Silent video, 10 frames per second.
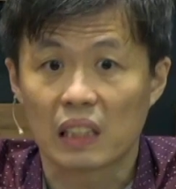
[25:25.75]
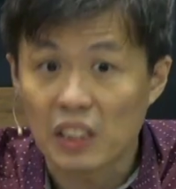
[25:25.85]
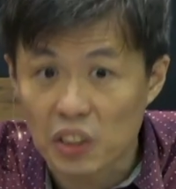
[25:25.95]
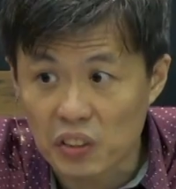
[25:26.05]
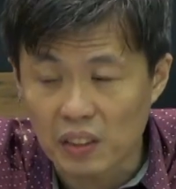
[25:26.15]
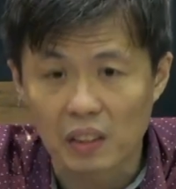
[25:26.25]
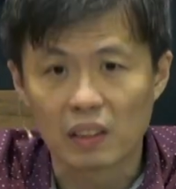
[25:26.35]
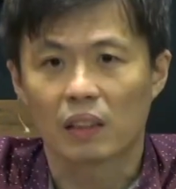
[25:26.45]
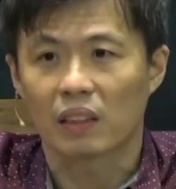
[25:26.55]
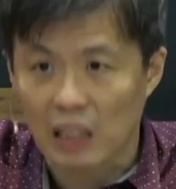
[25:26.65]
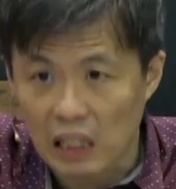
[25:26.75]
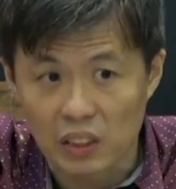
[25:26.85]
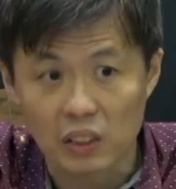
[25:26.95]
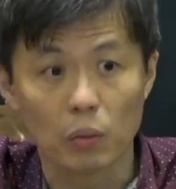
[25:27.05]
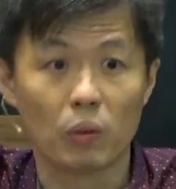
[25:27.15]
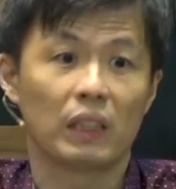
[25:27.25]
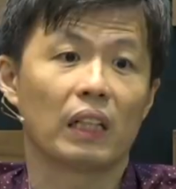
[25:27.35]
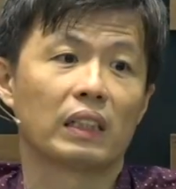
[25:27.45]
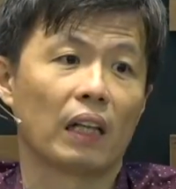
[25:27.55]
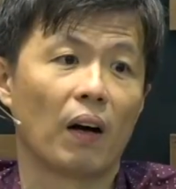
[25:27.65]
但是，但是我这
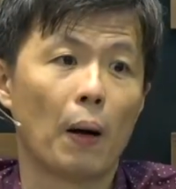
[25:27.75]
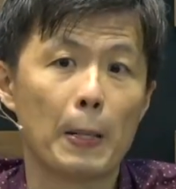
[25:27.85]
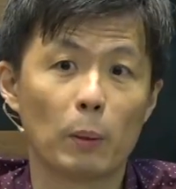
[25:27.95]
样讲啊，